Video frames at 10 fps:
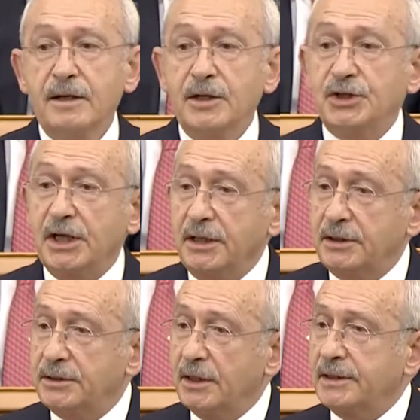
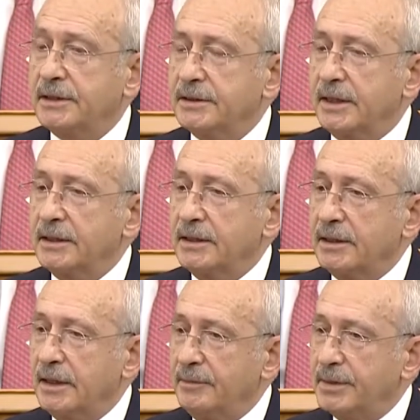Şehit
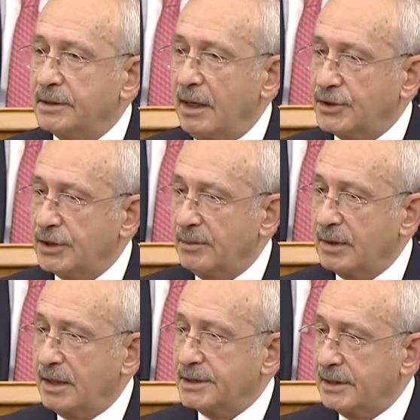yakınlarıyla bir akşam,
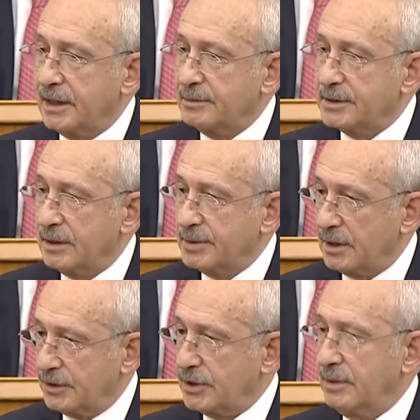gazilerimize bir
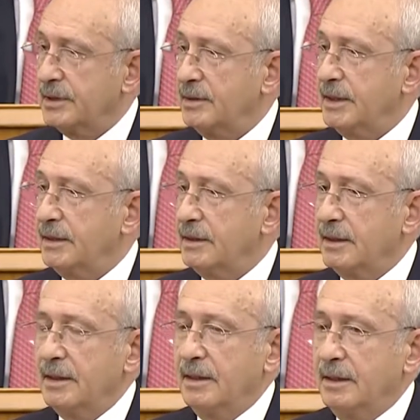akşam yemeği
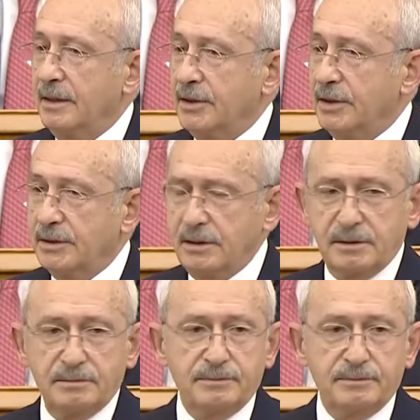yedik.